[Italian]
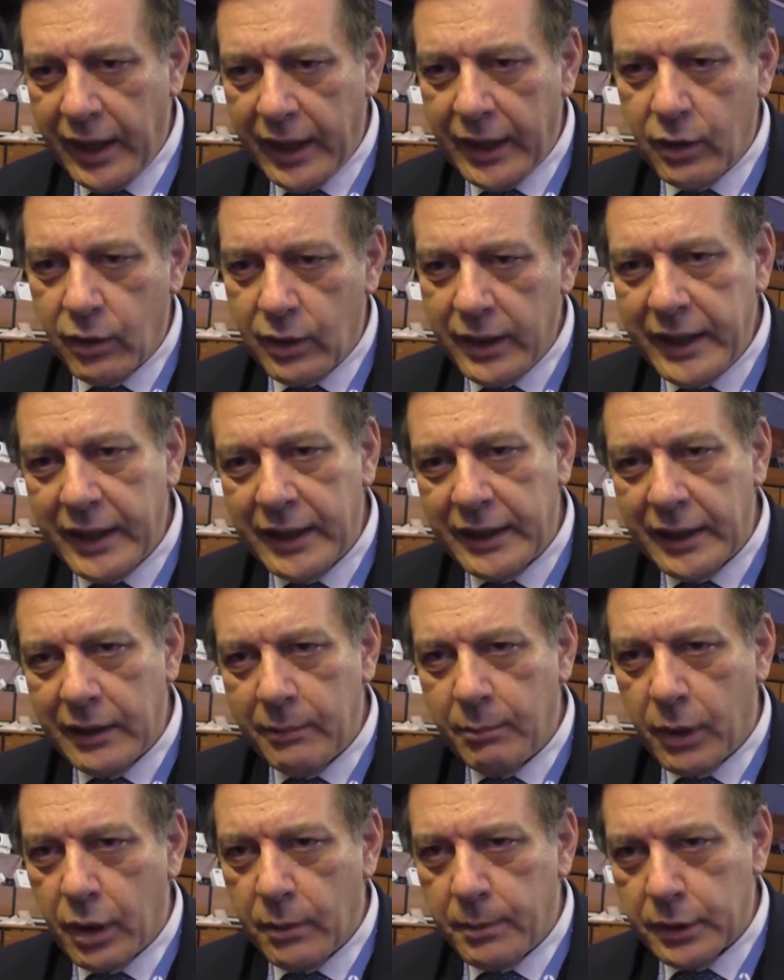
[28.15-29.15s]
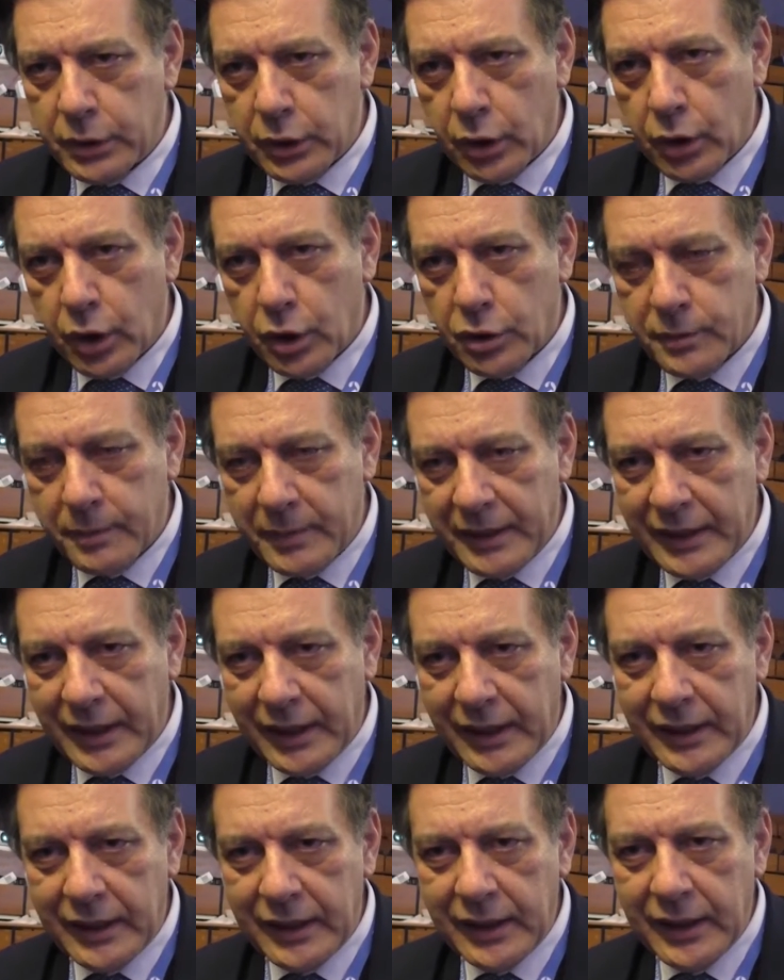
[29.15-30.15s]
i colleghi del Brompton
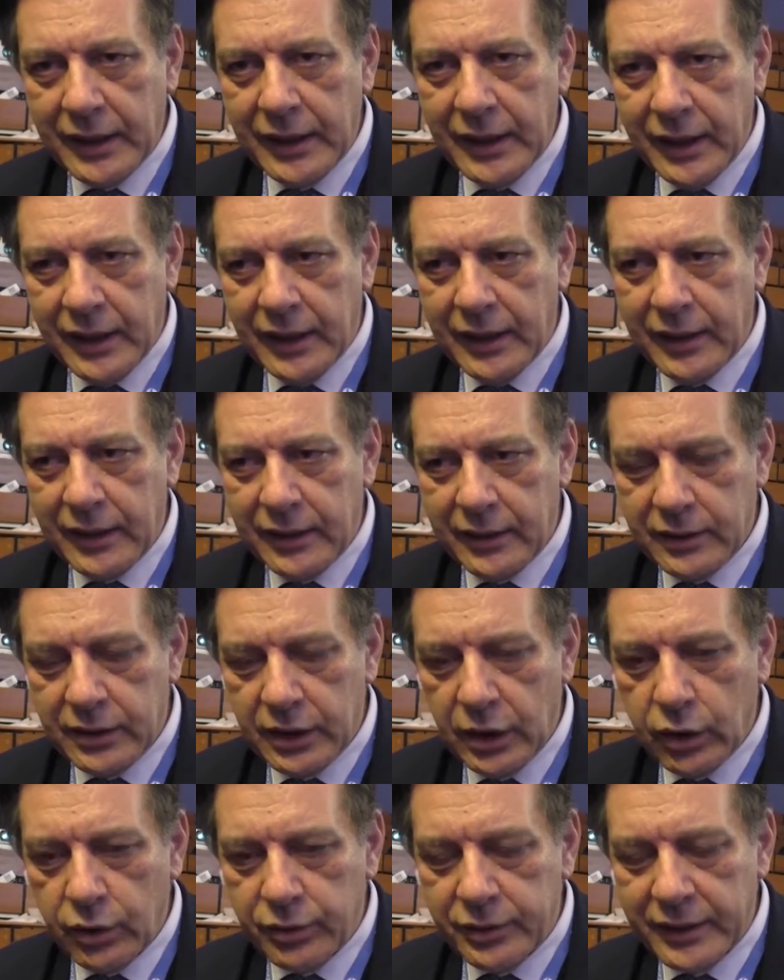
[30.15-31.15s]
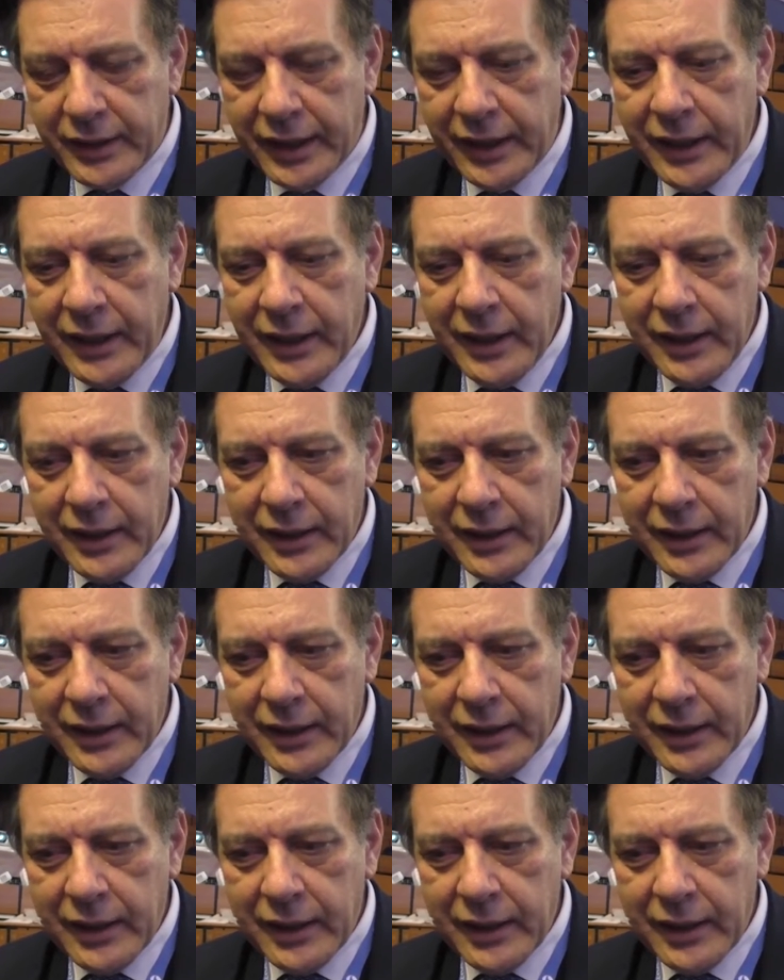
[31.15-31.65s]
Hospital eh, di Londra